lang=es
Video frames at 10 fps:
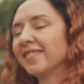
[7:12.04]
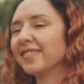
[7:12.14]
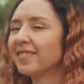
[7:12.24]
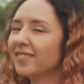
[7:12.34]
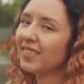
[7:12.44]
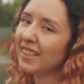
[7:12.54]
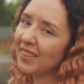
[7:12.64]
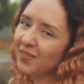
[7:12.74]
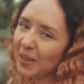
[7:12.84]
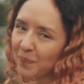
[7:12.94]
Oh.
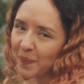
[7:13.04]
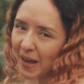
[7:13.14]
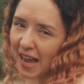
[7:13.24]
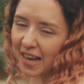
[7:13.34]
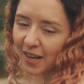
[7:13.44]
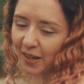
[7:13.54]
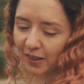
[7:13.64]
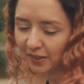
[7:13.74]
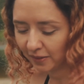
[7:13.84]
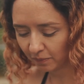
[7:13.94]
Miren mi
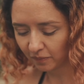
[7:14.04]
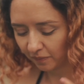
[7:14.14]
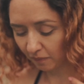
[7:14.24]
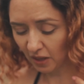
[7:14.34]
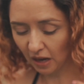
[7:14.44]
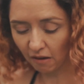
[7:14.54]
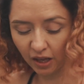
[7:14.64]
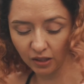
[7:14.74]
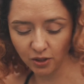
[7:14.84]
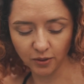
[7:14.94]
pelo, mi
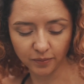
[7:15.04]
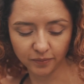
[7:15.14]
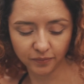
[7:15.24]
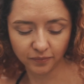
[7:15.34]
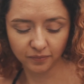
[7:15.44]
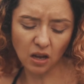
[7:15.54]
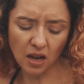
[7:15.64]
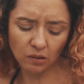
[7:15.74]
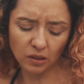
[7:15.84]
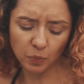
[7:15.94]
cabello.
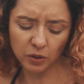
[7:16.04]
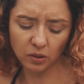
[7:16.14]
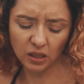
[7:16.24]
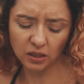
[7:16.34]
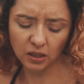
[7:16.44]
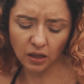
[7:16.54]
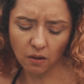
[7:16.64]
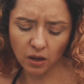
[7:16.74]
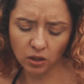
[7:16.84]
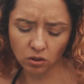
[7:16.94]
Algunas personas sin
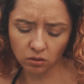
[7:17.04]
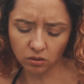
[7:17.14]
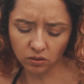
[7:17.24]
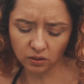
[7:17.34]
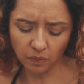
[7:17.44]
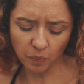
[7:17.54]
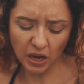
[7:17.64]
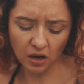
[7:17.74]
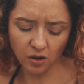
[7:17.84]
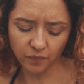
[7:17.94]
cabello, otros sin
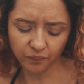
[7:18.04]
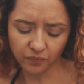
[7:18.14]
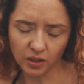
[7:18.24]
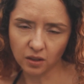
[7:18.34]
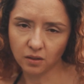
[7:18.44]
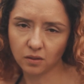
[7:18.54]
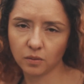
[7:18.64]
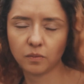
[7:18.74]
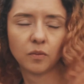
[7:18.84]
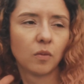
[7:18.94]
pelo.
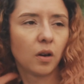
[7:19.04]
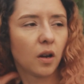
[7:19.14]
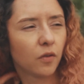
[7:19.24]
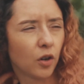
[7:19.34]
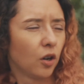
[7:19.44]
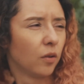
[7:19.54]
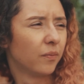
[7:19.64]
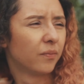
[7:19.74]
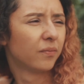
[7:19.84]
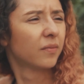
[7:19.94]
Whatever.
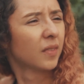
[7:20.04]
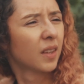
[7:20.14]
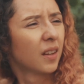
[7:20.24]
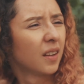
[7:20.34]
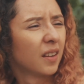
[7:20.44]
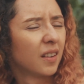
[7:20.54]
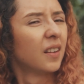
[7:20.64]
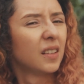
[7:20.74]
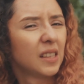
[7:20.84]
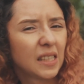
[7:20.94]

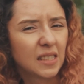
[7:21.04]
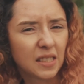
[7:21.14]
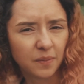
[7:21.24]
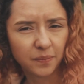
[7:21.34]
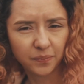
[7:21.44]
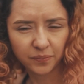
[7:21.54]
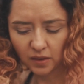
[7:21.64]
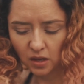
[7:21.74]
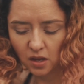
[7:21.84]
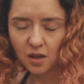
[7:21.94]
This.
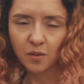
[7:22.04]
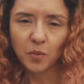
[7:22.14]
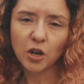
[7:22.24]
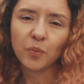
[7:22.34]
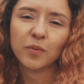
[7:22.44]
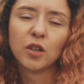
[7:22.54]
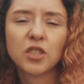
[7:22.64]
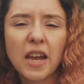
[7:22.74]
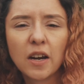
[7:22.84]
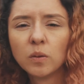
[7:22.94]
Bueno, los
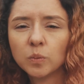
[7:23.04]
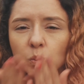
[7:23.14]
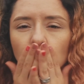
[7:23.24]
quiero.